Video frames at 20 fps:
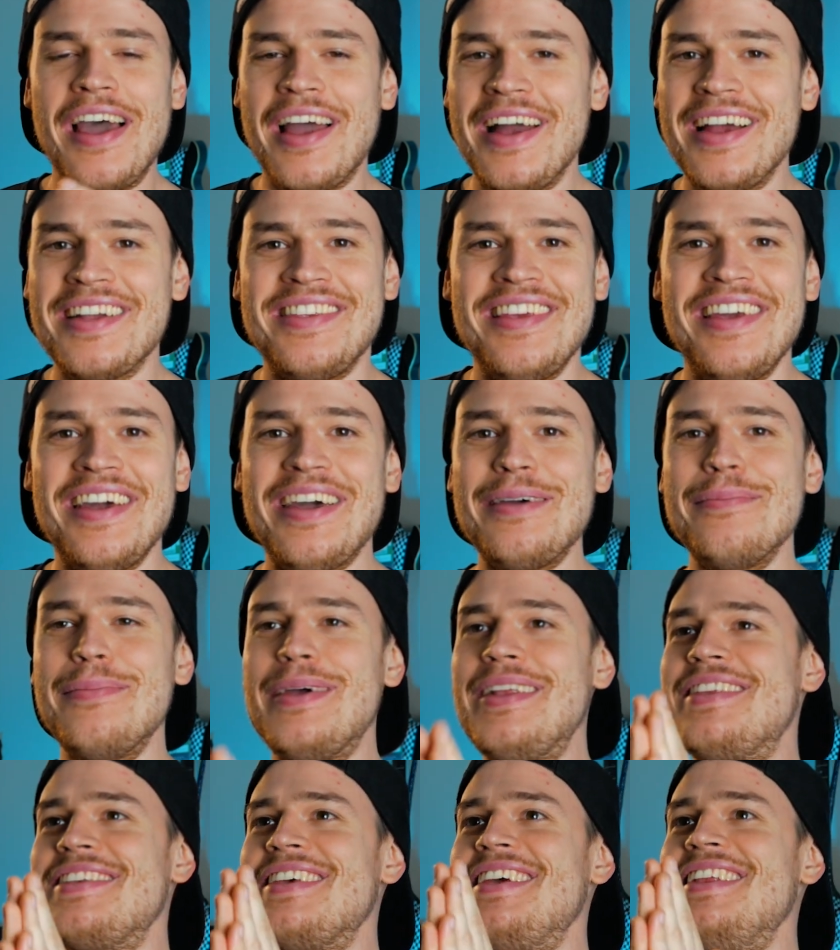Charaktere
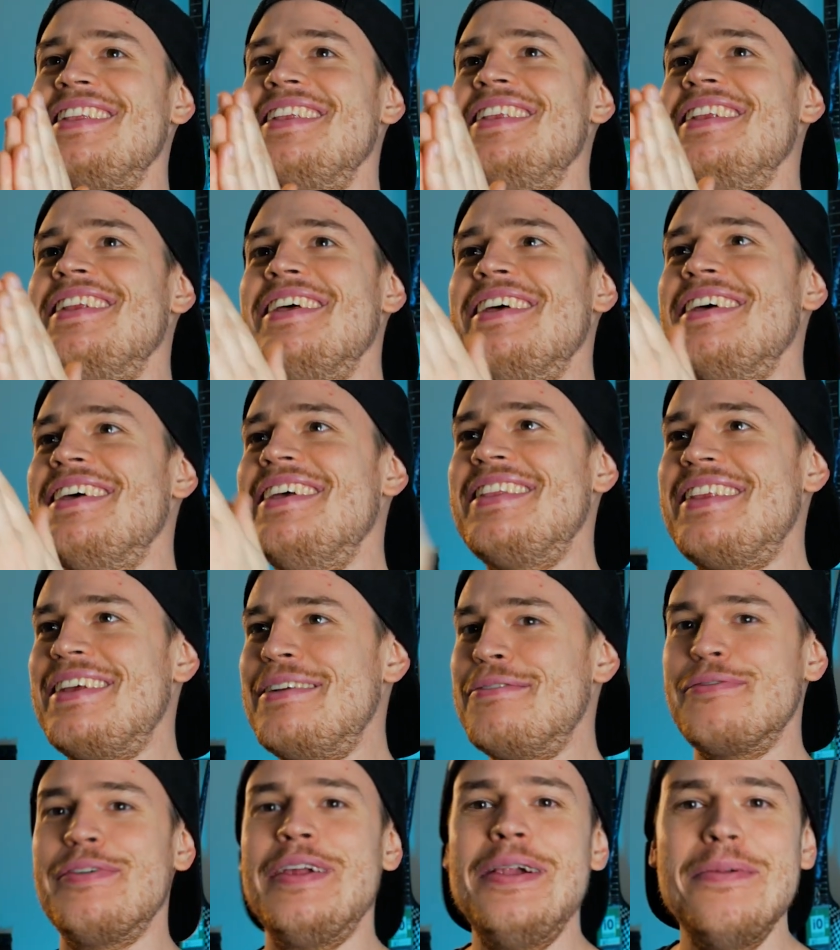mit in
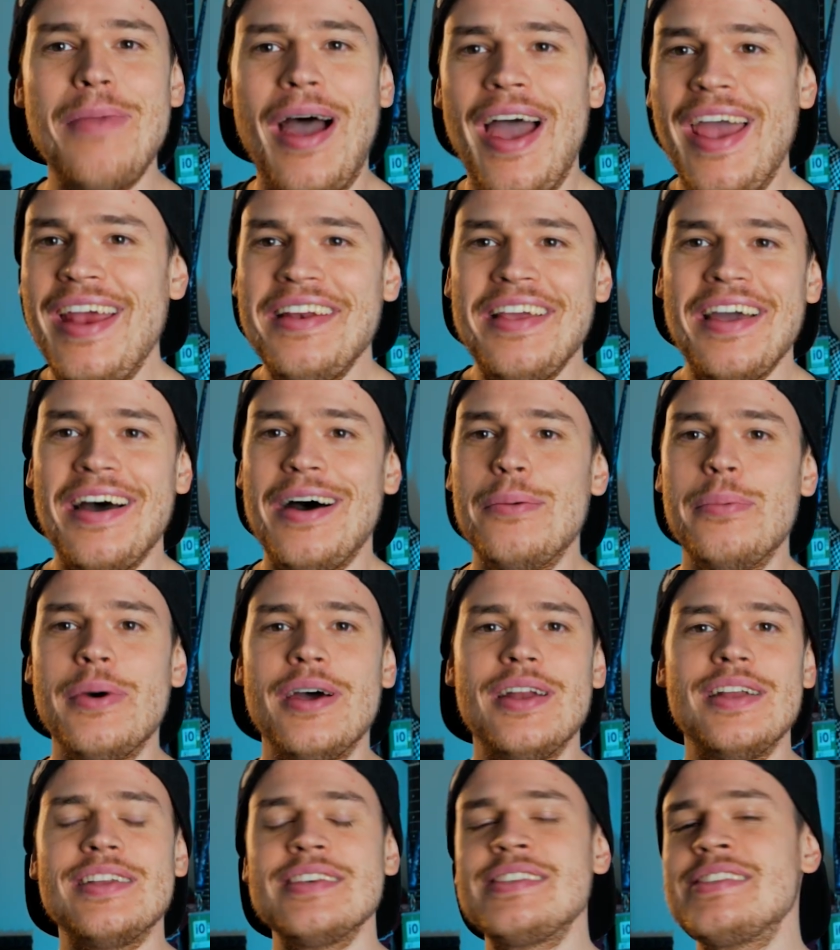den Film
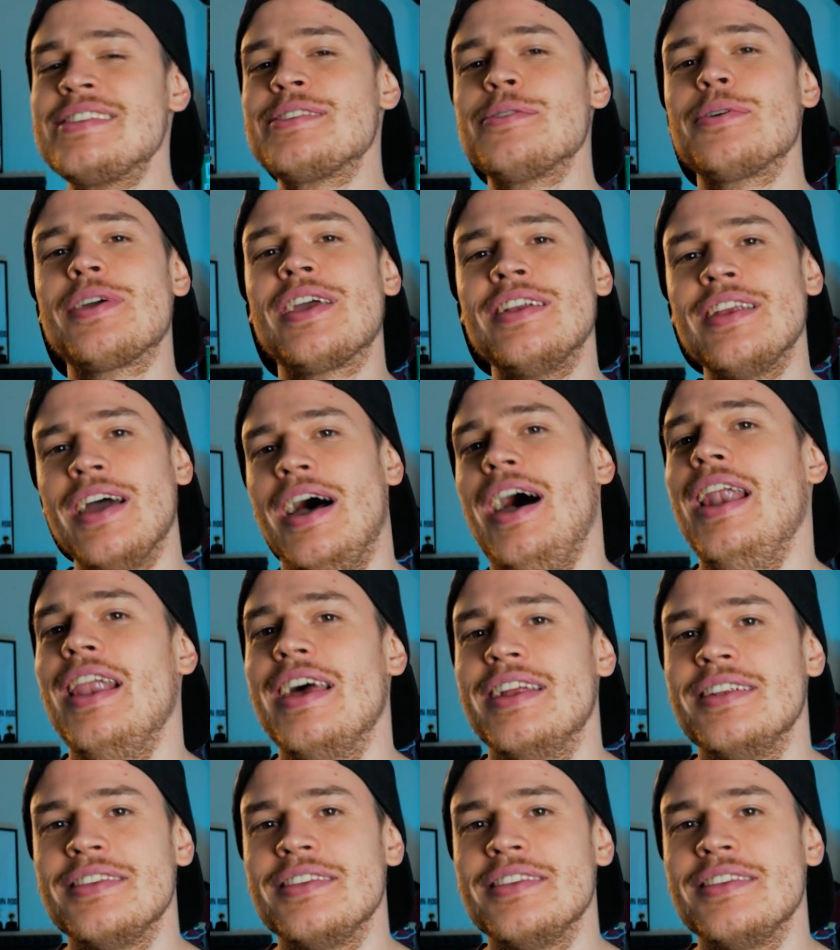eingearbeitet. Das ist so genial